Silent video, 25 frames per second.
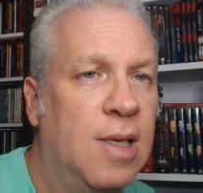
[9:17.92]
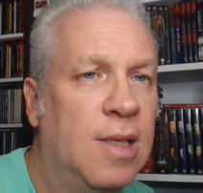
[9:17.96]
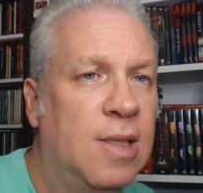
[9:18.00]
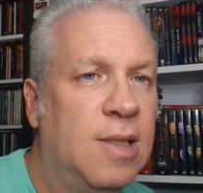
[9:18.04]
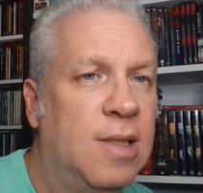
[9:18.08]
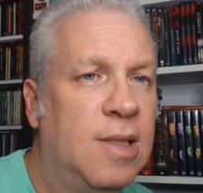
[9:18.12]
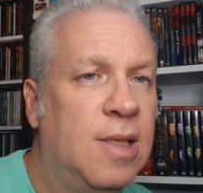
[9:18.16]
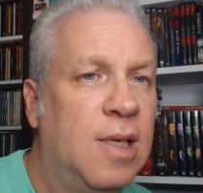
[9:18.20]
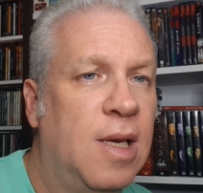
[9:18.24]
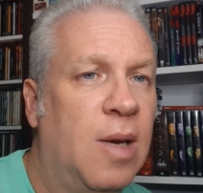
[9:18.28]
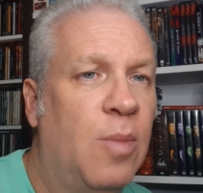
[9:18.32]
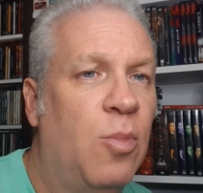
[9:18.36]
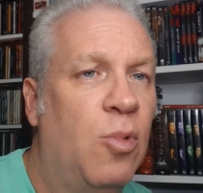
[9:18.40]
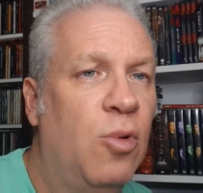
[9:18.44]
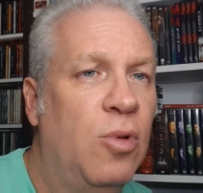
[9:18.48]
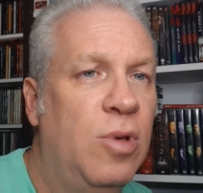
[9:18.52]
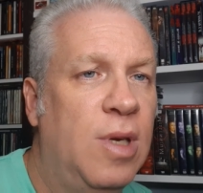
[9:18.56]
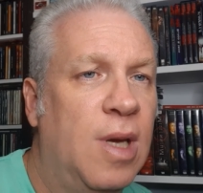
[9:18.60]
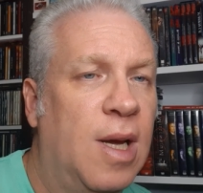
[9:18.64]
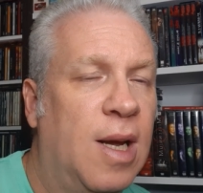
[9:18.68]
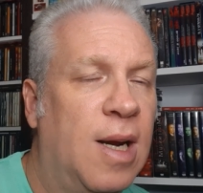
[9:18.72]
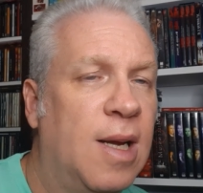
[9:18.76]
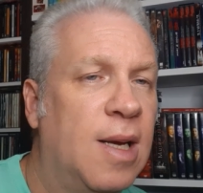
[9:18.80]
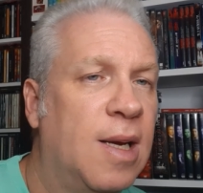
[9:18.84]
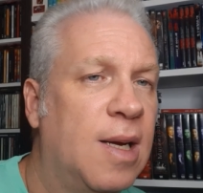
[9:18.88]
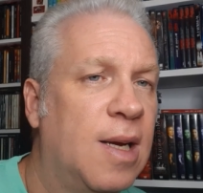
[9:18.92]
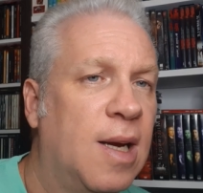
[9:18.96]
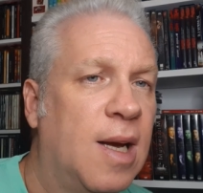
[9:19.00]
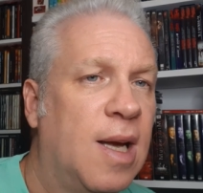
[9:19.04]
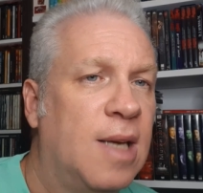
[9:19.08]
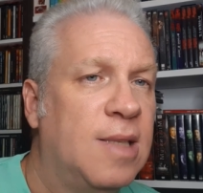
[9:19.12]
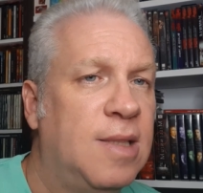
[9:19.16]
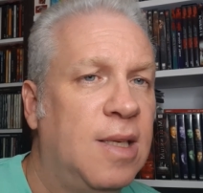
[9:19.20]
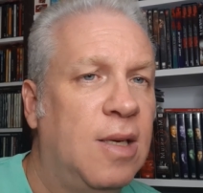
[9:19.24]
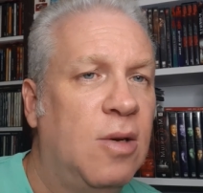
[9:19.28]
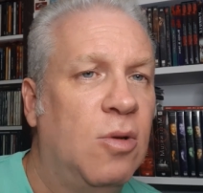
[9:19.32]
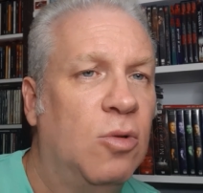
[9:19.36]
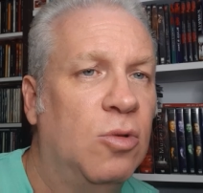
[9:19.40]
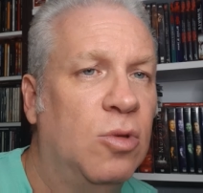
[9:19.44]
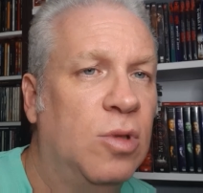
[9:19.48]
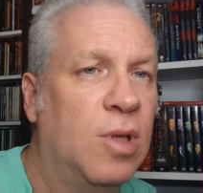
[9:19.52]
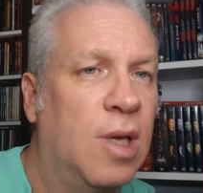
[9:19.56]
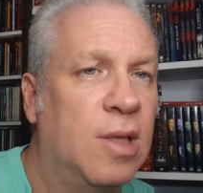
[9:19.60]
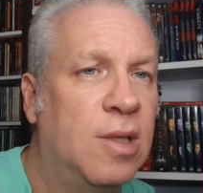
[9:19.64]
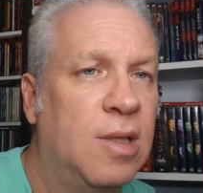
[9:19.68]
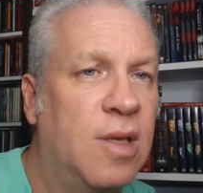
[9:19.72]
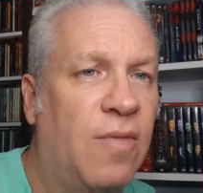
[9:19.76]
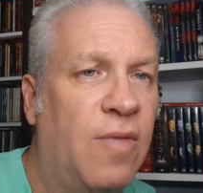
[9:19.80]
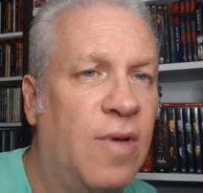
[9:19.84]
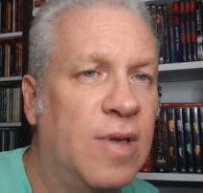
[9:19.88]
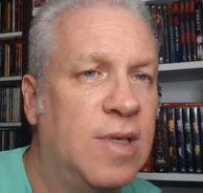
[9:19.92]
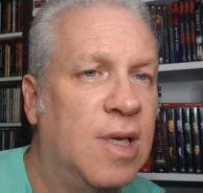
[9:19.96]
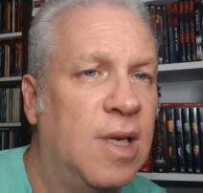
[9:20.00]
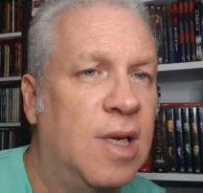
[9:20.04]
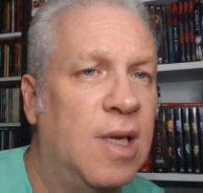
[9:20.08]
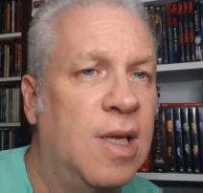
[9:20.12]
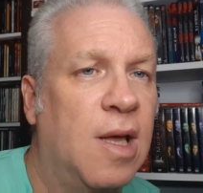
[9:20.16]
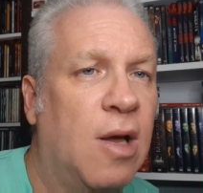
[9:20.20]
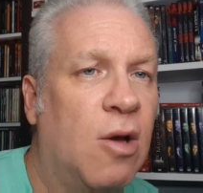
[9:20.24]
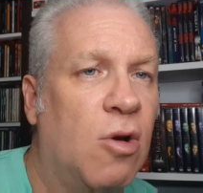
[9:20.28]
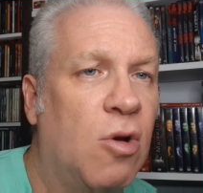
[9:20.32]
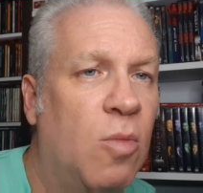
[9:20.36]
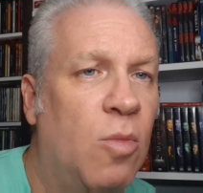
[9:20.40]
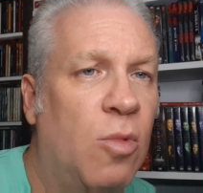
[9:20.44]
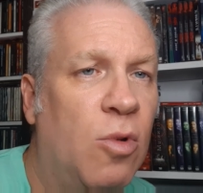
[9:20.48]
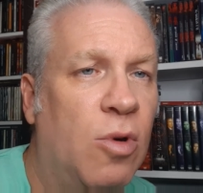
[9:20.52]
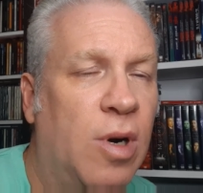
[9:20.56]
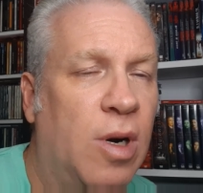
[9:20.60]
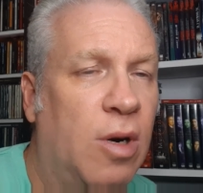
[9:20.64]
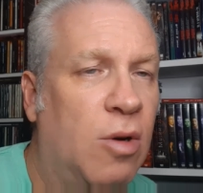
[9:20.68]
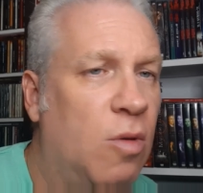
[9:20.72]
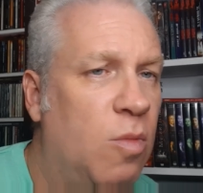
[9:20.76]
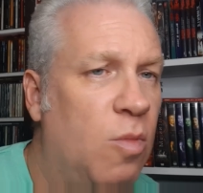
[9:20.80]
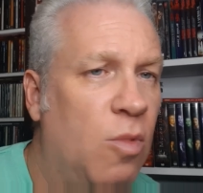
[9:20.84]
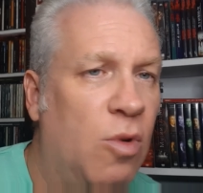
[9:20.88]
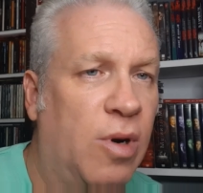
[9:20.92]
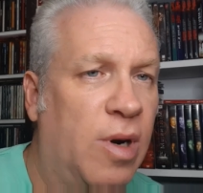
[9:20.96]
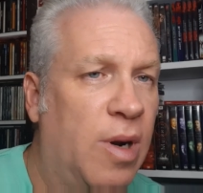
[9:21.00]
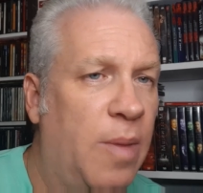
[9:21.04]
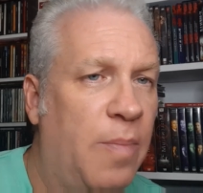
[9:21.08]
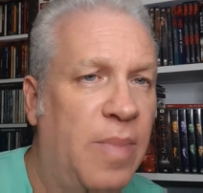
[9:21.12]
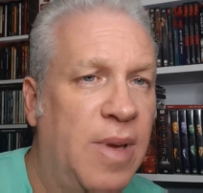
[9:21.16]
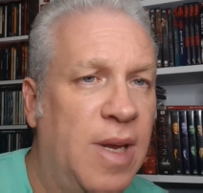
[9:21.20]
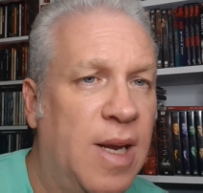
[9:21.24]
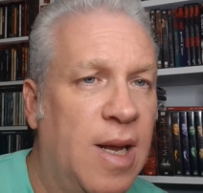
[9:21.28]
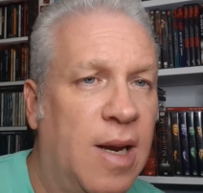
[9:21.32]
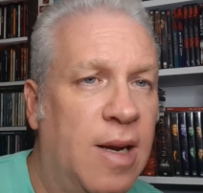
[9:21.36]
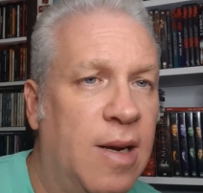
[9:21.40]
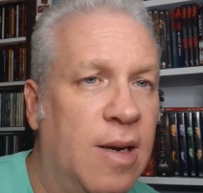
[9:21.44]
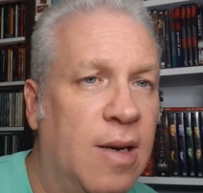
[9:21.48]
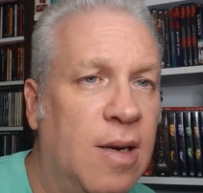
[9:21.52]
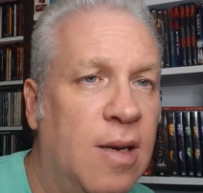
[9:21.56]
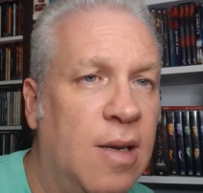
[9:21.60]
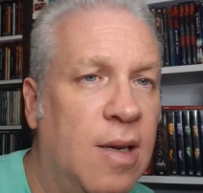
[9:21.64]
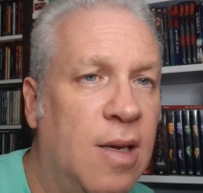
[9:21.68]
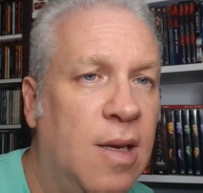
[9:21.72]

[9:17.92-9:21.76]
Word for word: se apuñala casi con tanta facilidad como, como respirar.